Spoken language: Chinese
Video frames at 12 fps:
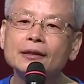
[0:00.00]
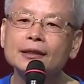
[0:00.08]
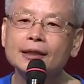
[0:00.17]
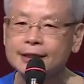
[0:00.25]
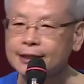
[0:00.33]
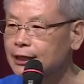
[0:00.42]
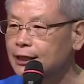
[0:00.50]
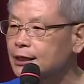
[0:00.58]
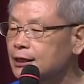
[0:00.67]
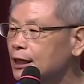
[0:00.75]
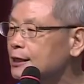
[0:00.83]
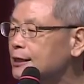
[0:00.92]
跟这些
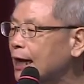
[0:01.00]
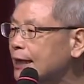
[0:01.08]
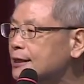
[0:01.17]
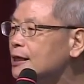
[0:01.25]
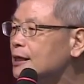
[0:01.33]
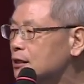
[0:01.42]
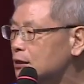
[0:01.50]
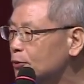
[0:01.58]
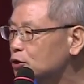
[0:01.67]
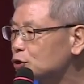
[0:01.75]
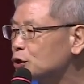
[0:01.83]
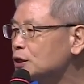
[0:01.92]
检查的什
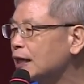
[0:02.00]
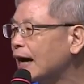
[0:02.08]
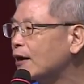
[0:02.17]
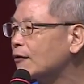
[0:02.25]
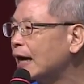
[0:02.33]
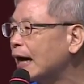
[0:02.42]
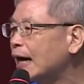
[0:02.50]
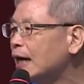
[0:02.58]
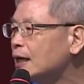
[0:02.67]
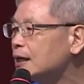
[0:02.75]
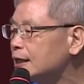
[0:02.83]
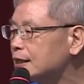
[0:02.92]
么讯号啦、
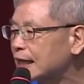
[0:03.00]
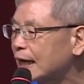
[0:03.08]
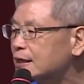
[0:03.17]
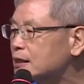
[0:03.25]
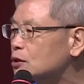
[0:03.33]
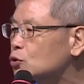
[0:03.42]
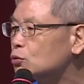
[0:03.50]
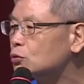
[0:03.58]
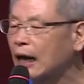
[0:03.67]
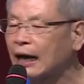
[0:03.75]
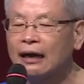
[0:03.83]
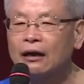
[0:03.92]
异常指数
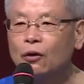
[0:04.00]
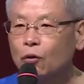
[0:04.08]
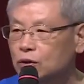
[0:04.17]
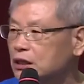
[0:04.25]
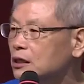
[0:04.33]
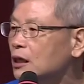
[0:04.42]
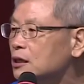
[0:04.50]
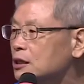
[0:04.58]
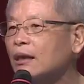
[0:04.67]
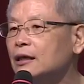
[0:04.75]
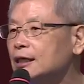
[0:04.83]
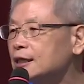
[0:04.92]
啦，或是
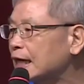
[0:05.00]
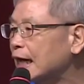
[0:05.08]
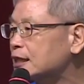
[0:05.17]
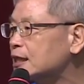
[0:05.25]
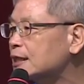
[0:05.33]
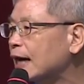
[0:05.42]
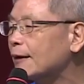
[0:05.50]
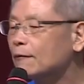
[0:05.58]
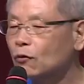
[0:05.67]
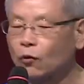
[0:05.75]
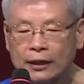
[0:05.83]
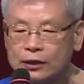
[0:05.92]
什么异常形态。
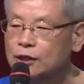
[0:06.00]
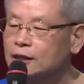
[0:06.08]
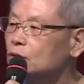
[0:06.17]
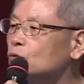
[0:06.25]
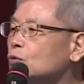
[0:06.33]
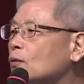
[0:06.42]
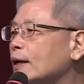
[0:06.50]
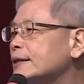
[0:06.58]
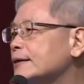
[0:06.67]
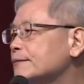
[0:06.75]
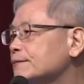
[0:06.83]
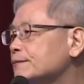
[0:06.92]
完全是无关
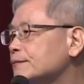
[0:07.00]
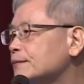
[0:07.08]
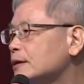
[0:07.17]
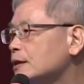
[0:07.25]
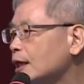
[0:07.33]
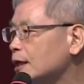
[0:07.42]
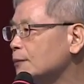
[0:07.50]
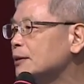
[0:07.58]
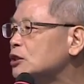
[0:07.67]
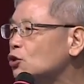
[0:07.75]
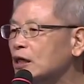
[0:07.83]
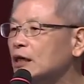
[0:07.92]
的，那你
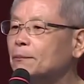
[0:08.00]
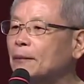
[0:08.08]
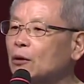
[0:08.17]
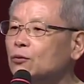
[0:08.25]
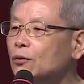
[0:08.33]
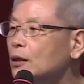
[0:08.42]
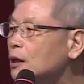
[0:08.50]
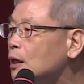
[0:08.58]
们就可以保护。